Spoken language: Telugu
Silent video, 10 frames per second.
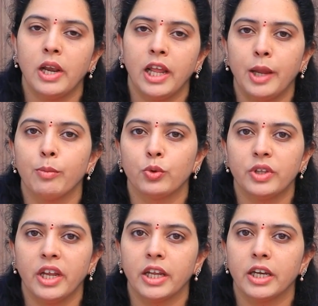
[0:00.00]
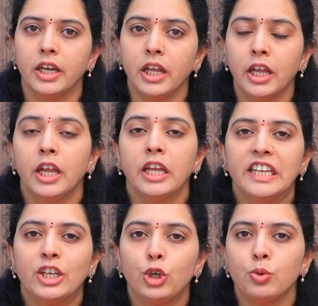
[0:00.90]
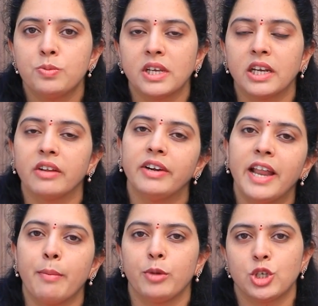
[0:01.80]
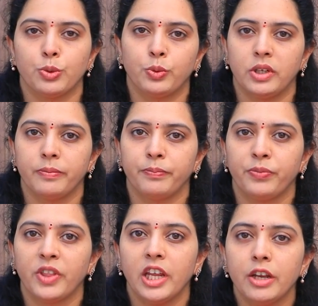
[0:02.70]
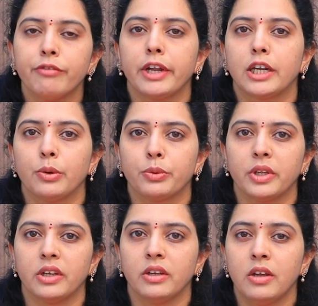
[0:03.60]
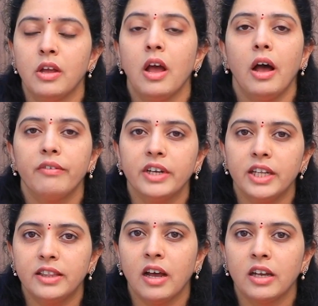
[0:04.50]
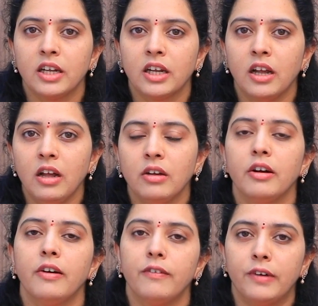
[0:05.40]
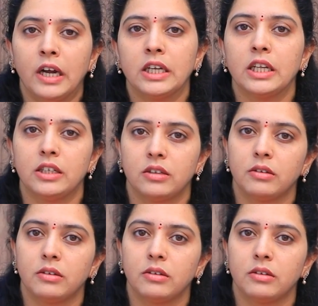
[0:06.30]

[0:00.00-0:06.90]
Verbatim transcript: వల్ల ఏమవుతాయి అంటే ఈ ట్యూబ్స్ అన్నవి డ్యామేజ్ అవుతాయి ఇన్ఫెక్ట్ అవుతాయి అవి నిదానంగా వాటి